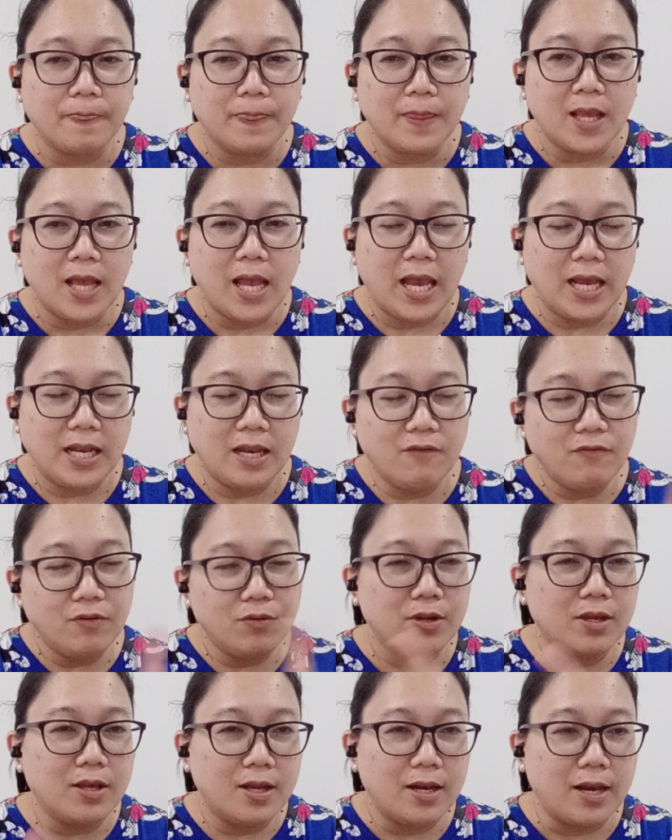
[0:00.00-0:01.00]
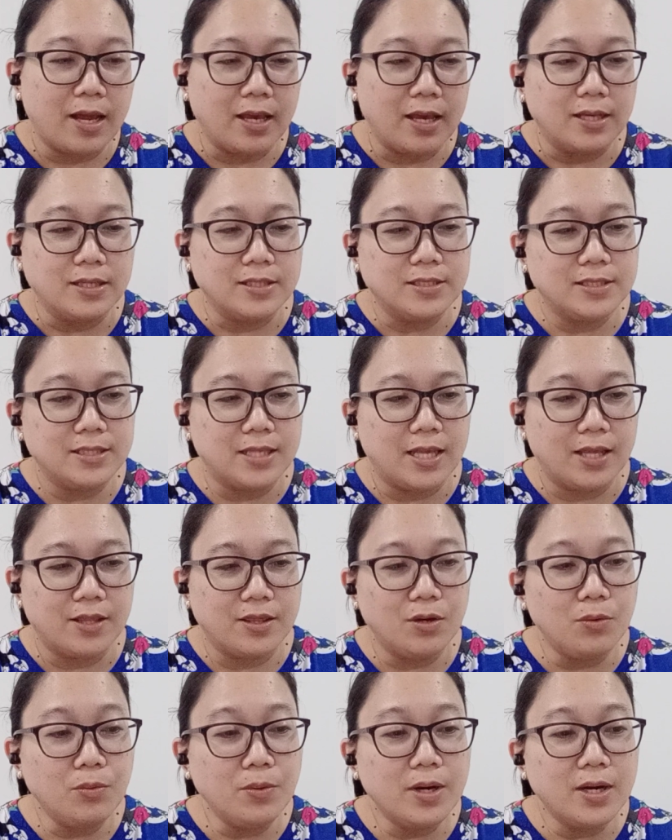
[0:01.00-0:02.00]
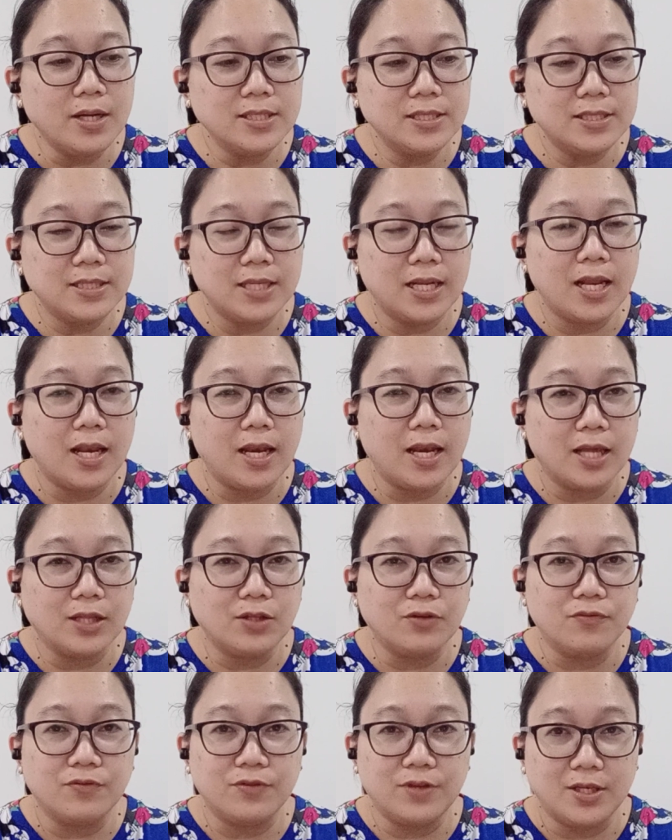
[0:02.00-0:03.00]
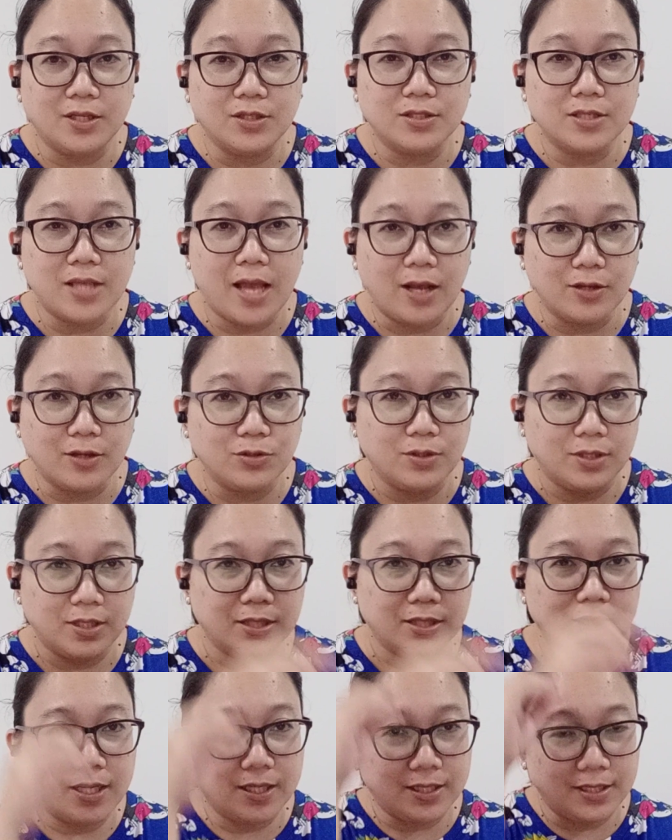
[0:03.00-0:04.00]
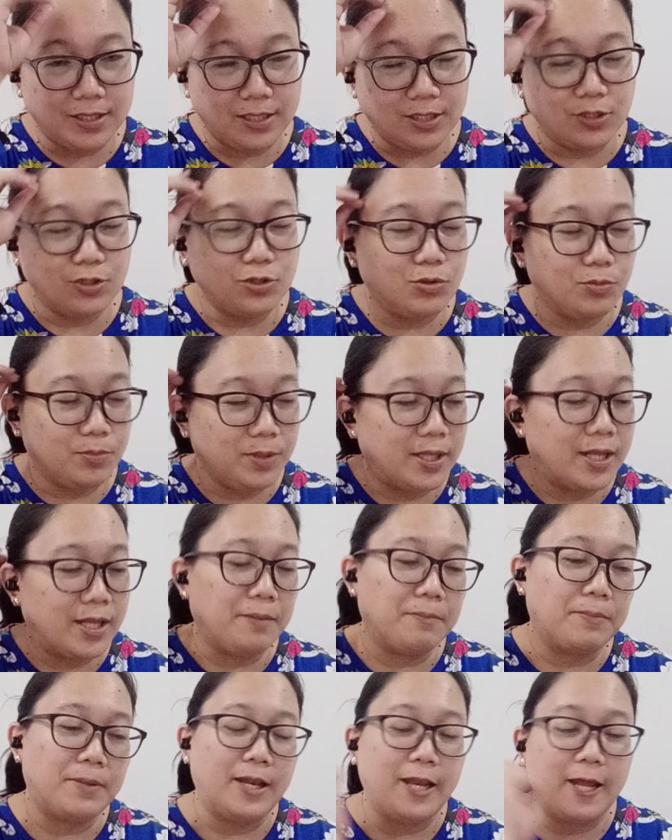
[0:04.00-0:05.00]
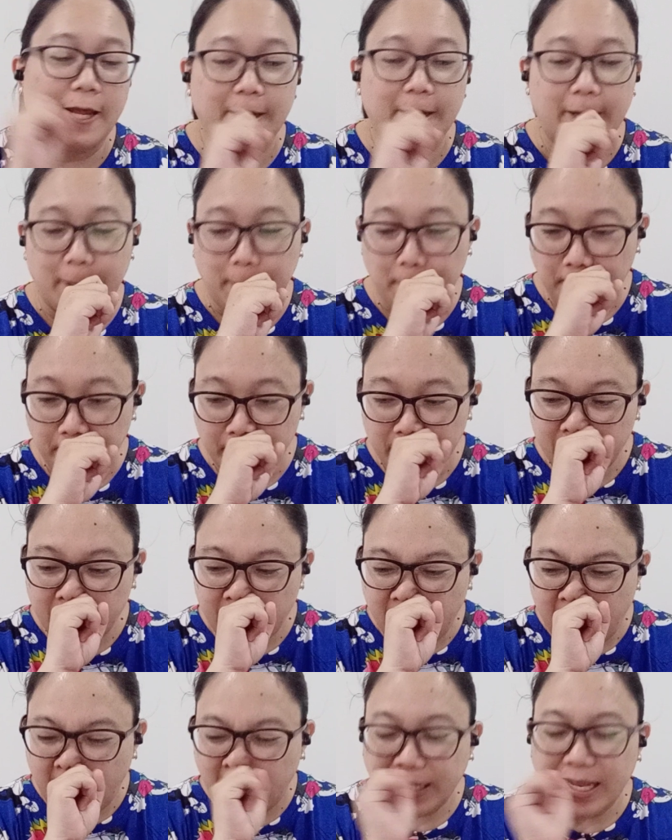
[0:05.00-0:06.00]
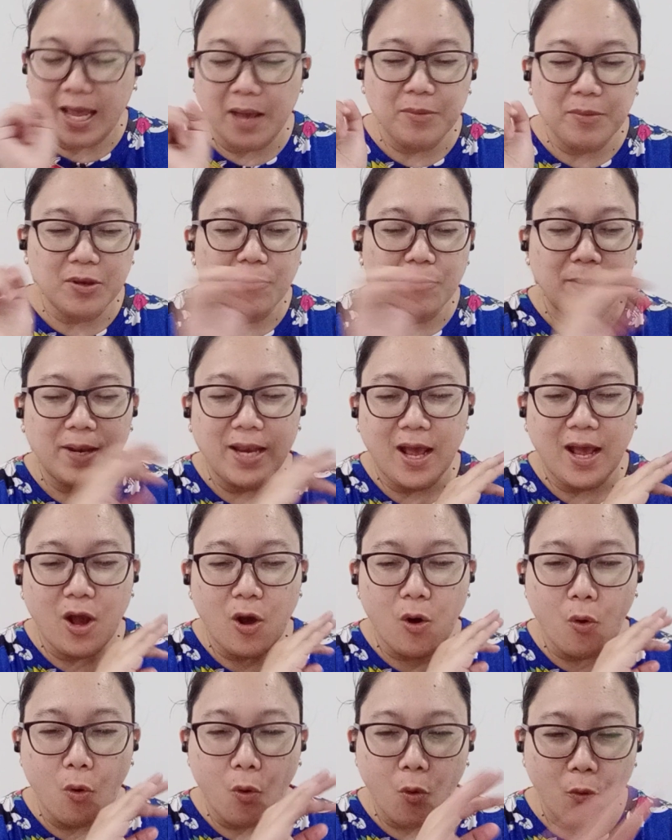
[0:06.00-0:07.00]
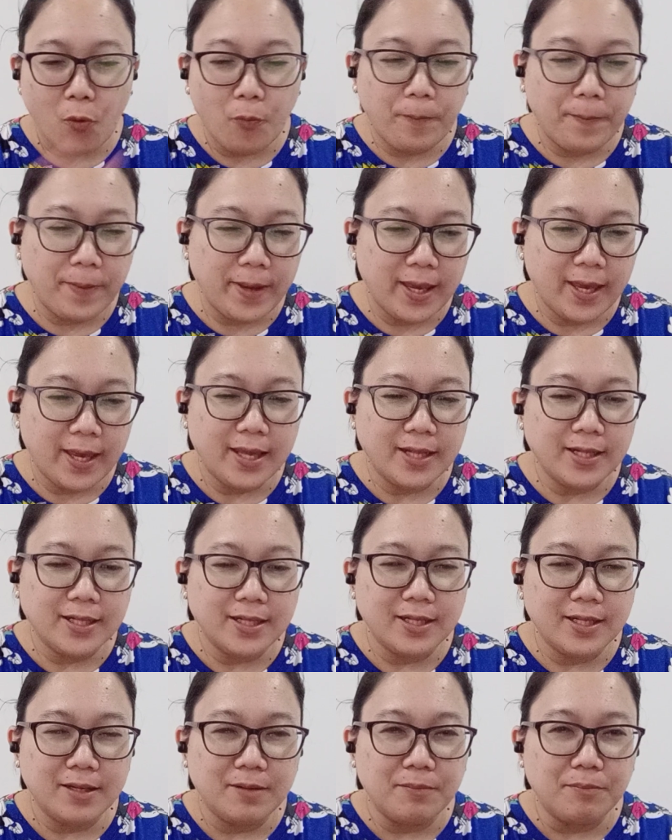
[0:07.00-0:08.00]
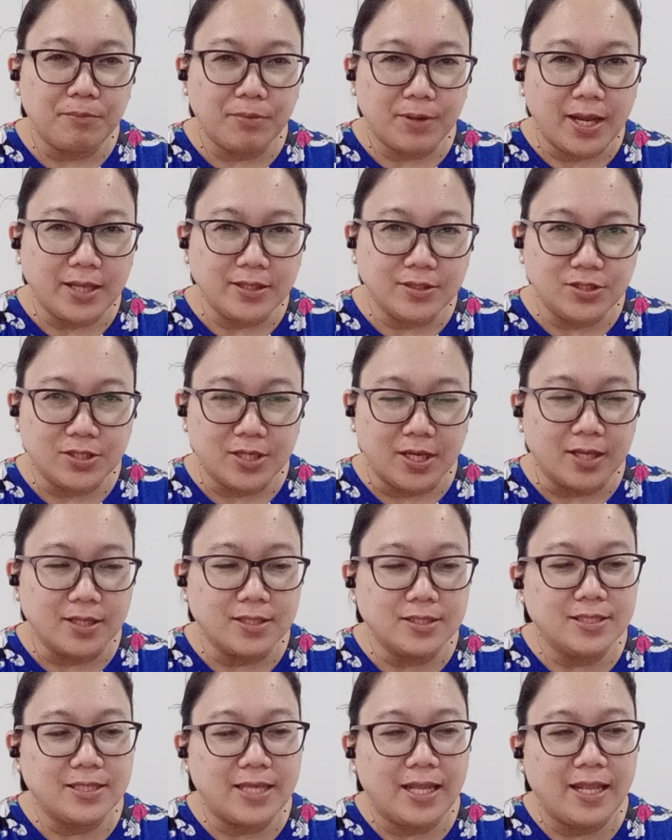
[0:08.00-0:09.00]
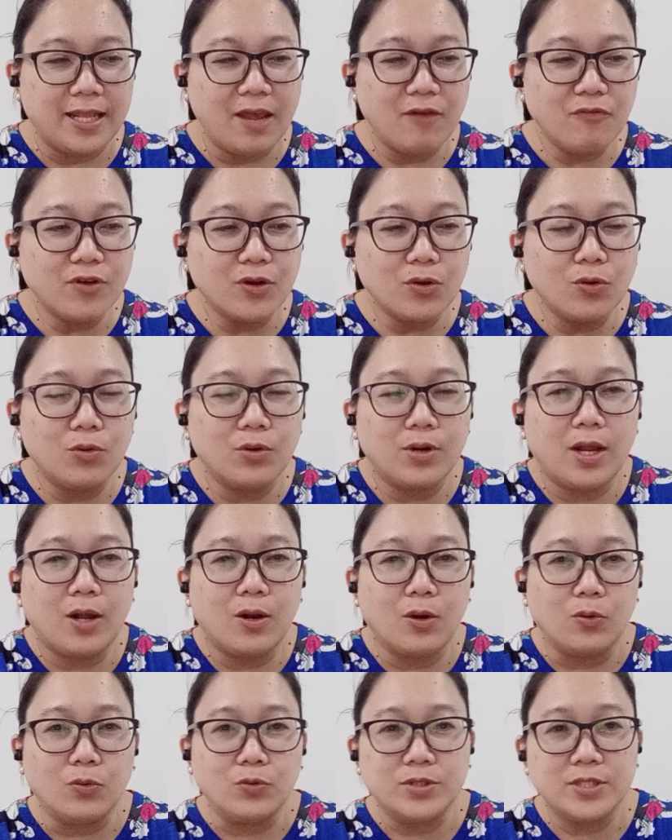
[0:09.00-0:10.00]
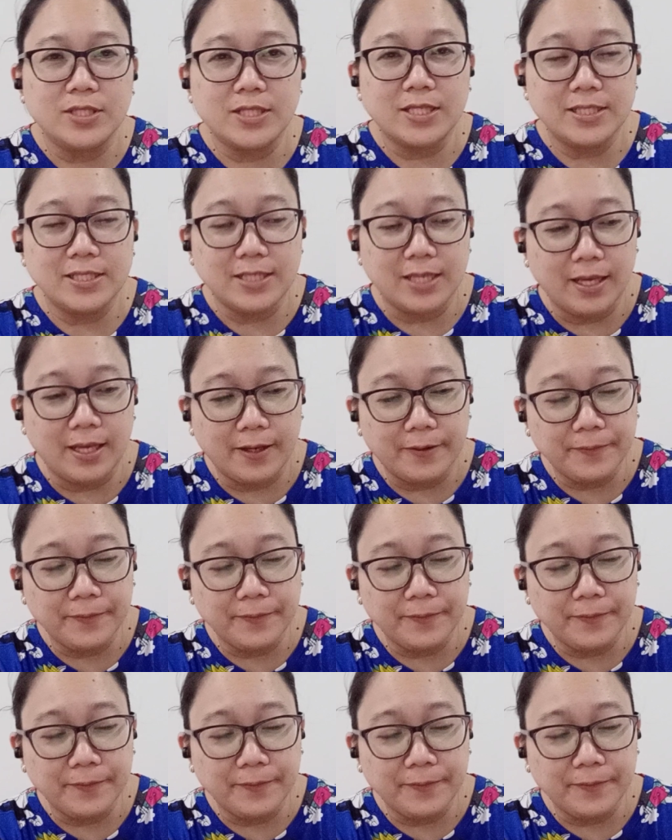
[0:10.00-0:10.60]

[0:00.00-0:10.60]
I never realized na there were still a lot of things actually that needs to be done pala na. Ang dami ko palang open projects na never kong na-close kasi